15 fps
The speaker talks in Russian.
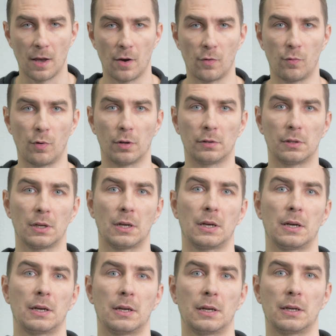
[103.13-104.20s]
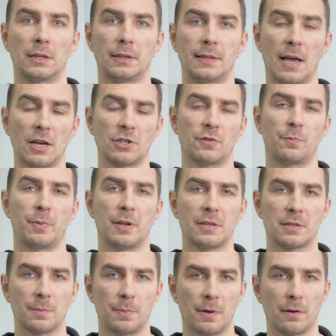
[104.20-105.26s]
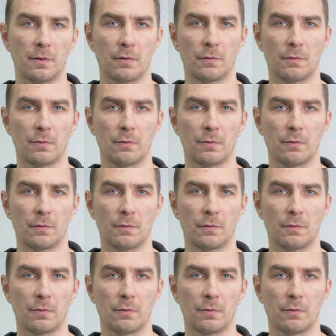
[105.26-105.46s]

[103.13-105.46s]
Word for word: Вот. Э, также, в принципе,